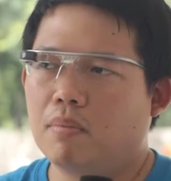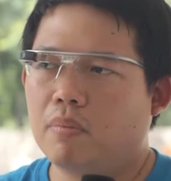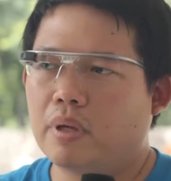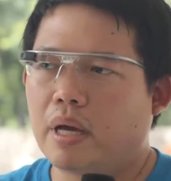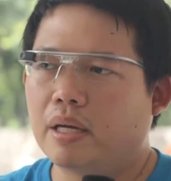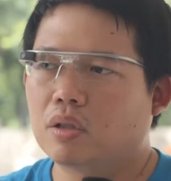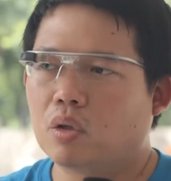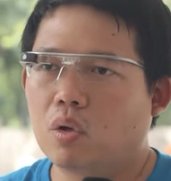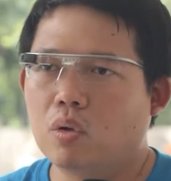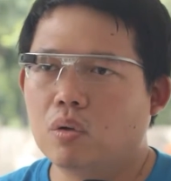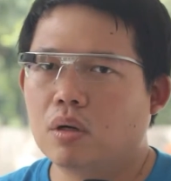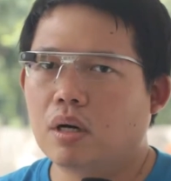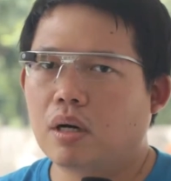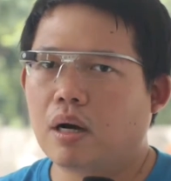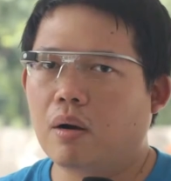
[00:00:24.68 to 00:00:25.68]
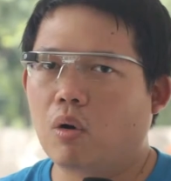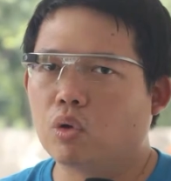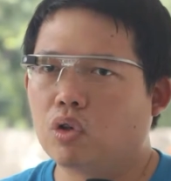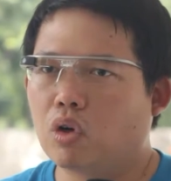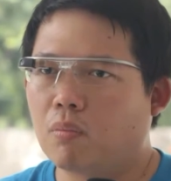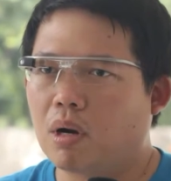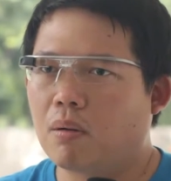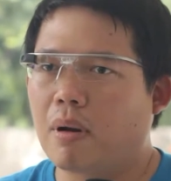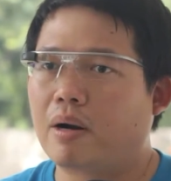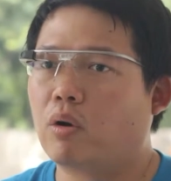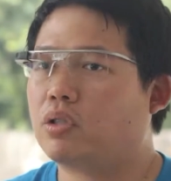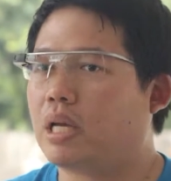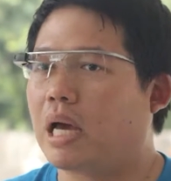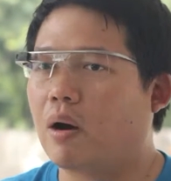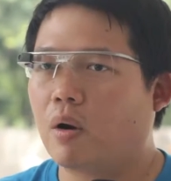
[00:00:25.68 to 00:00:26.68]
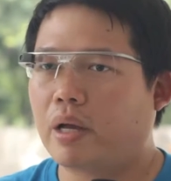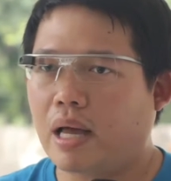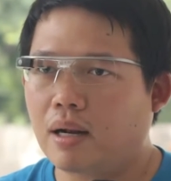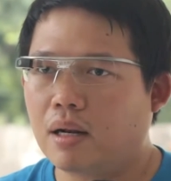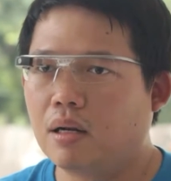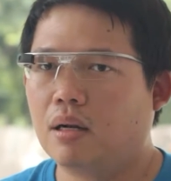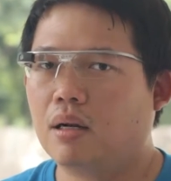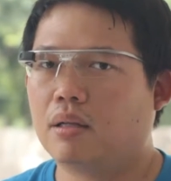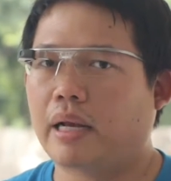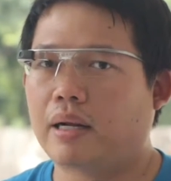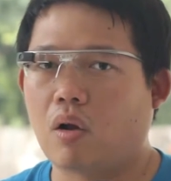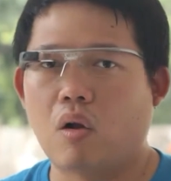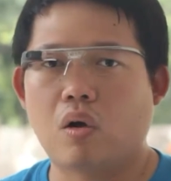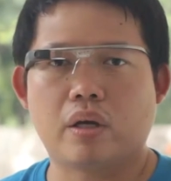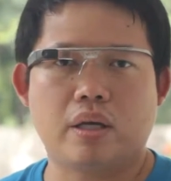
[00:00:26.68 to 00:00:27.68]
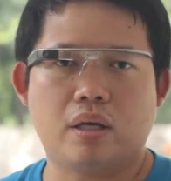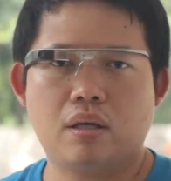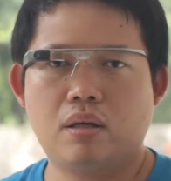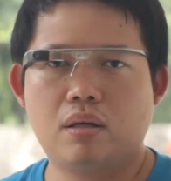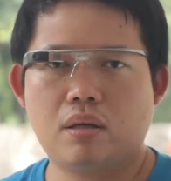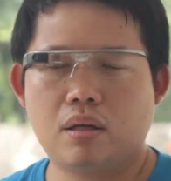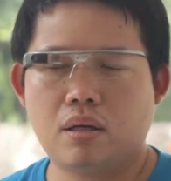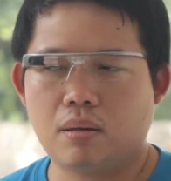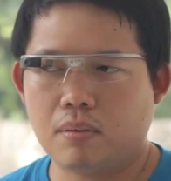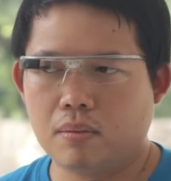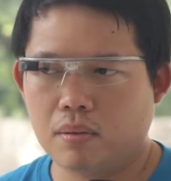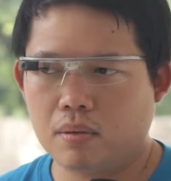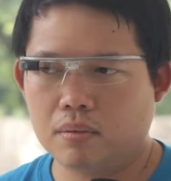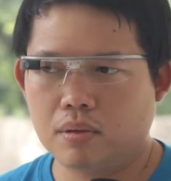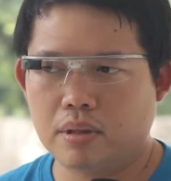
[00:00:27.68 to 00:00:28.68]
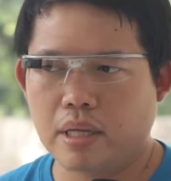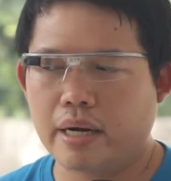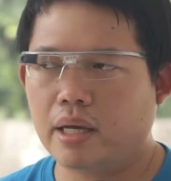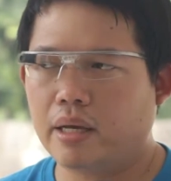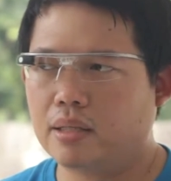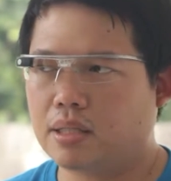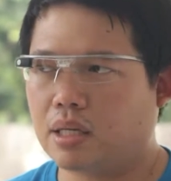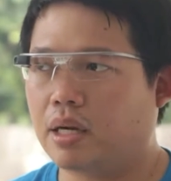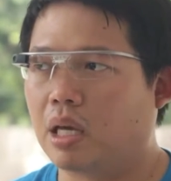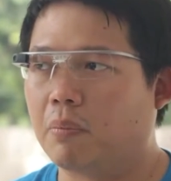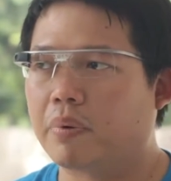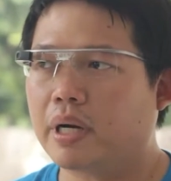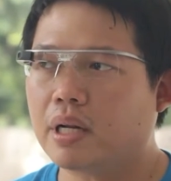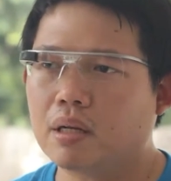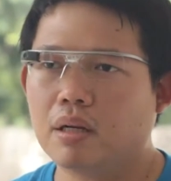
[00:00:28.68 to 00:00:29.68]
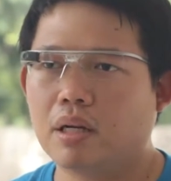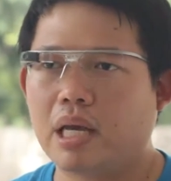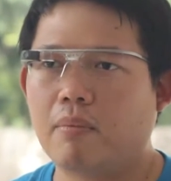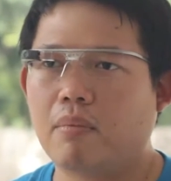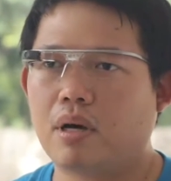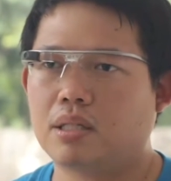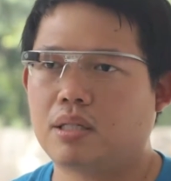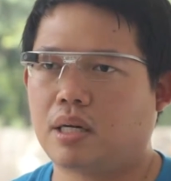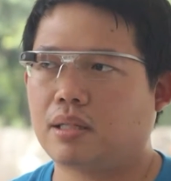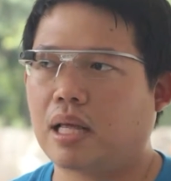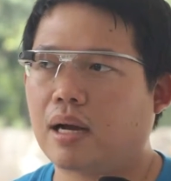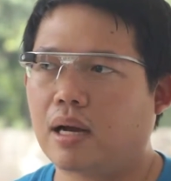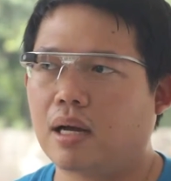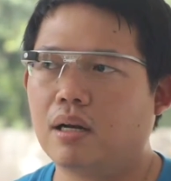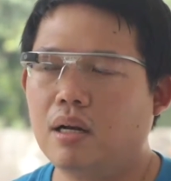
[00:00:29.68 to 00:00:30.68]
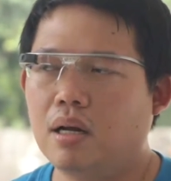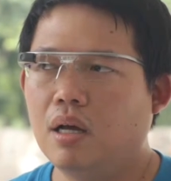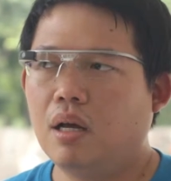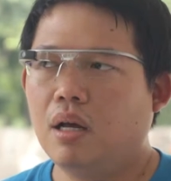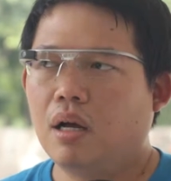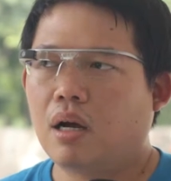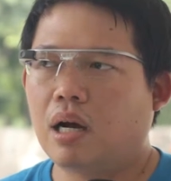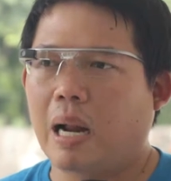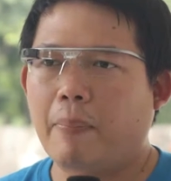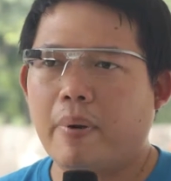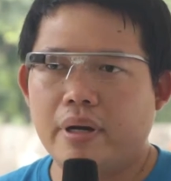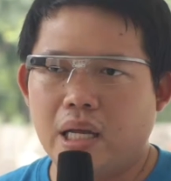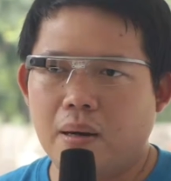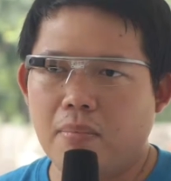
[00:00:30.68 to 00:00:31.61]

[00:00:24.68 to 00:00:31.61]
yaitu untuk memanusiakan teknologi. Dari Sergey Brin dia menceritakan kenapa dia